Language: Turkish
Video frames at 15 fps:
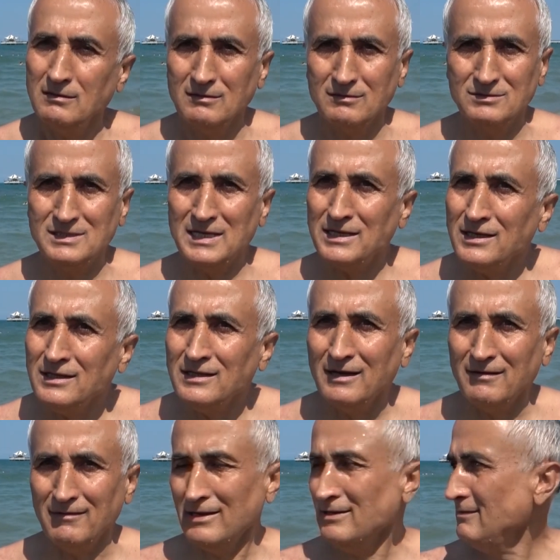Ee, serin
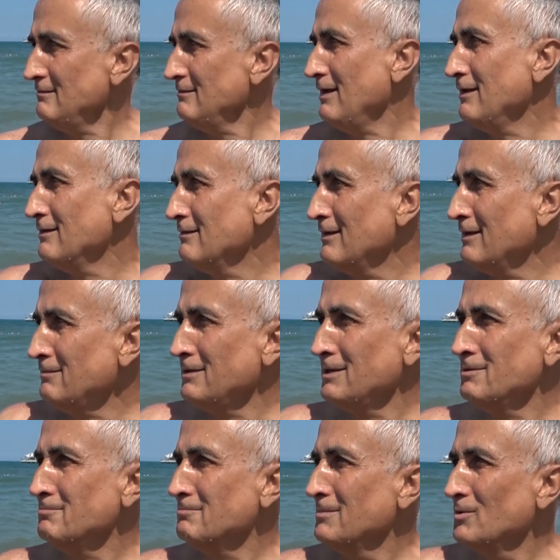de var. Yani ne
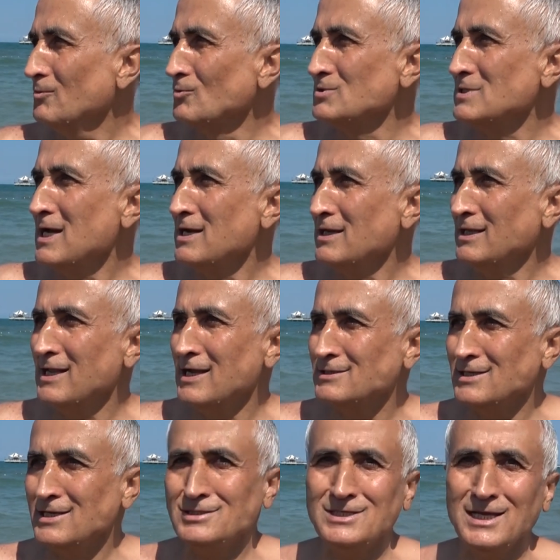bileyim uzağa
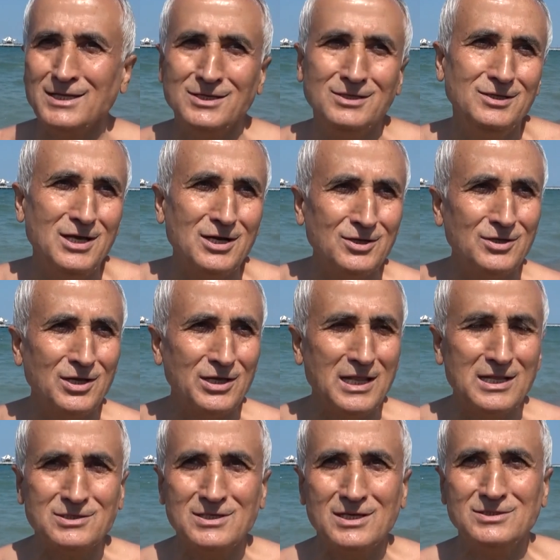gidersen serin, yakına
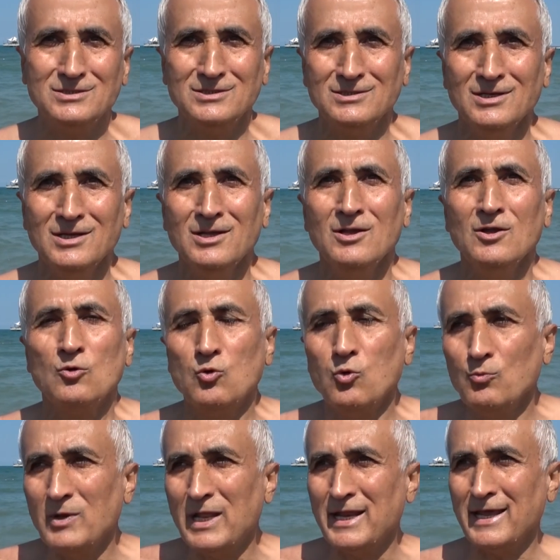gelirsen
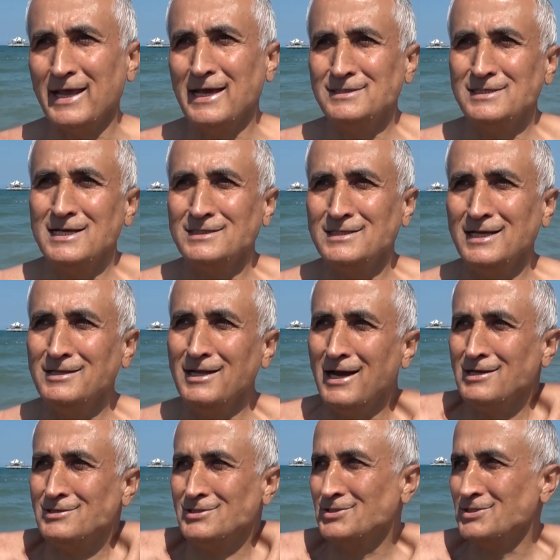kumlara geçersen
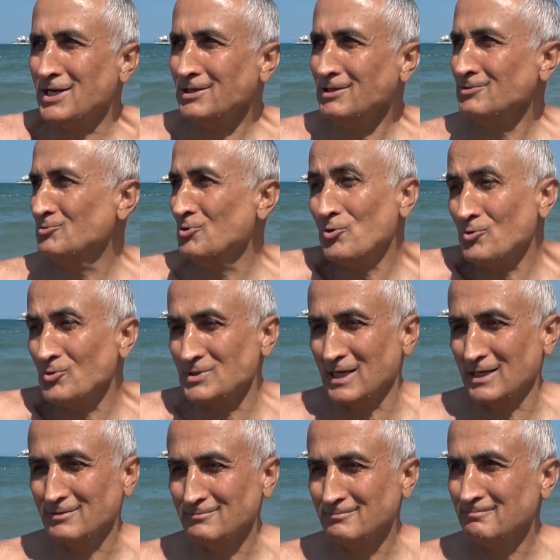daha sıcak. Çok
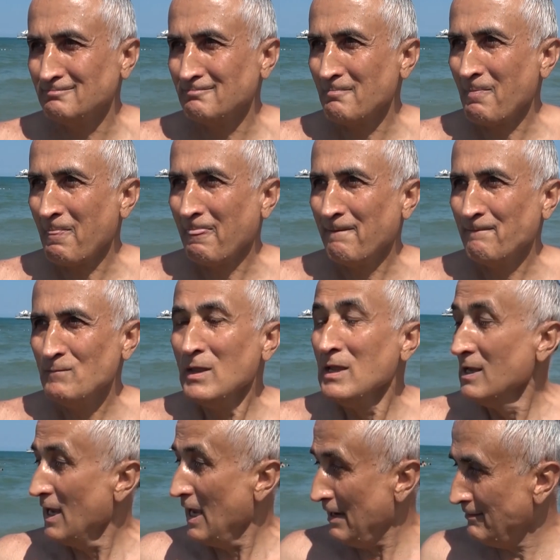güzel.
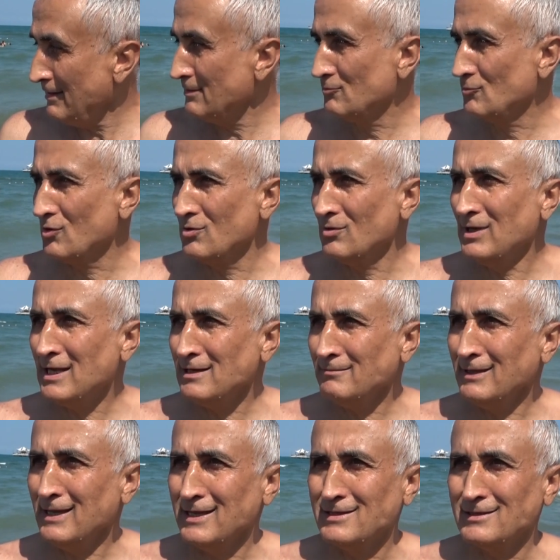Evet,
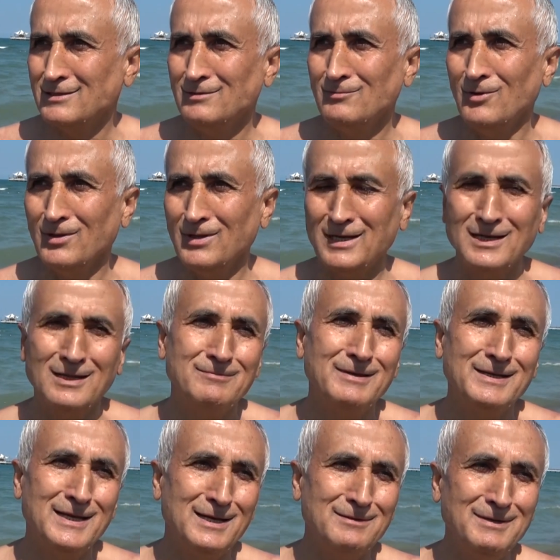torunlarımı getirdim. Onlarla
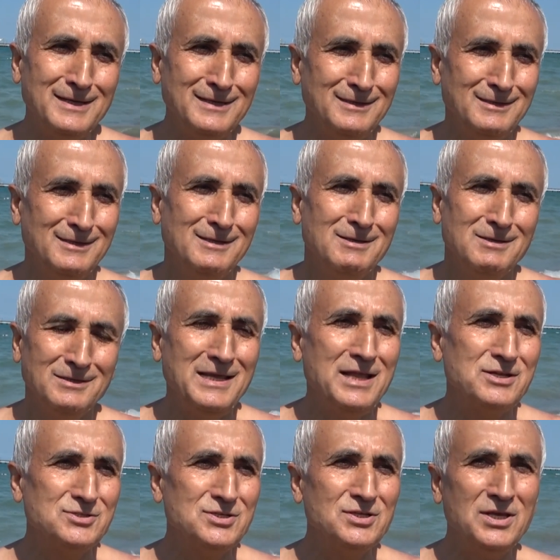beraber
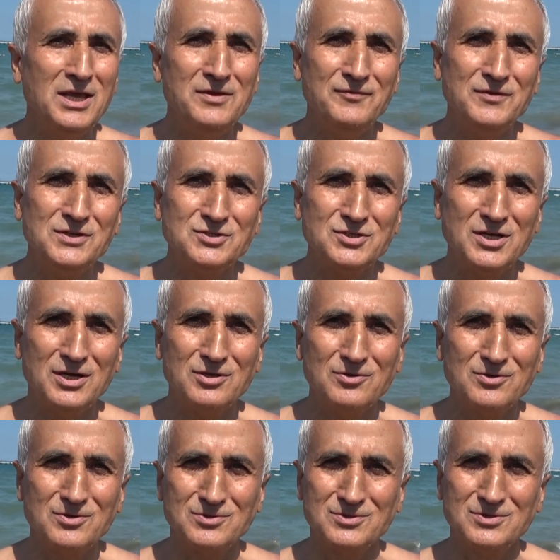denizin keyfini
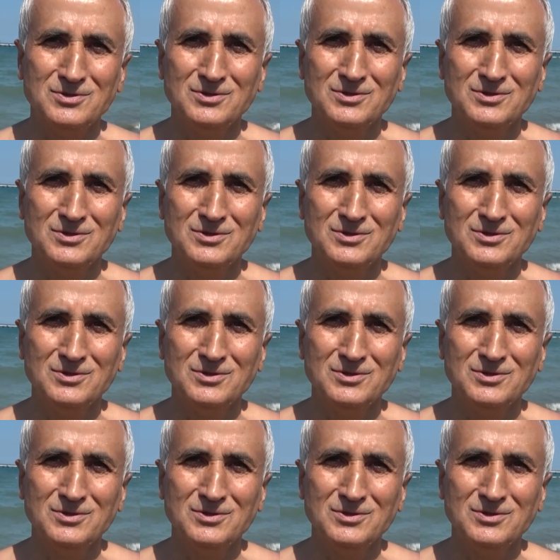çıkarıyoruz.